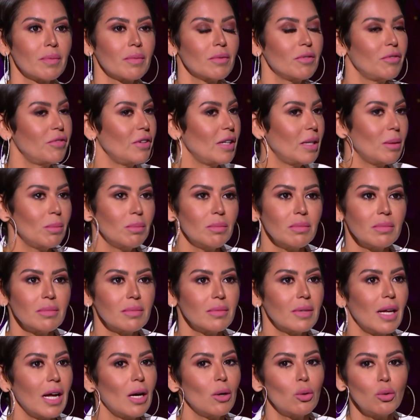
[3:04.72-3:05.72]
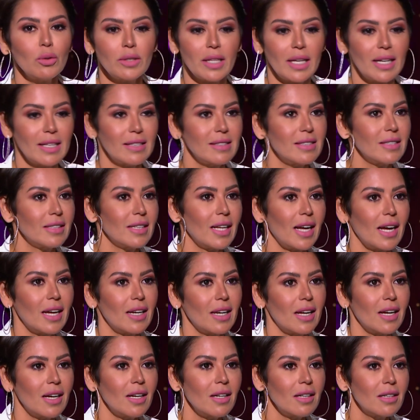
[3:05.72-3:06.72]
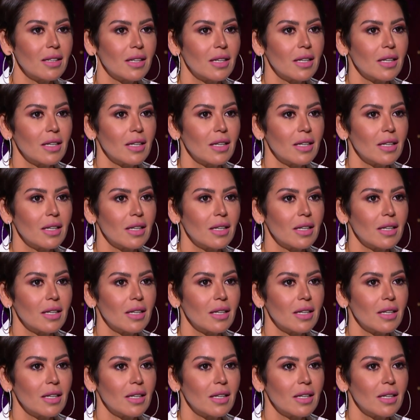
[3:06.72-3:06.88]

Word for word: فيلم او 30 حلقه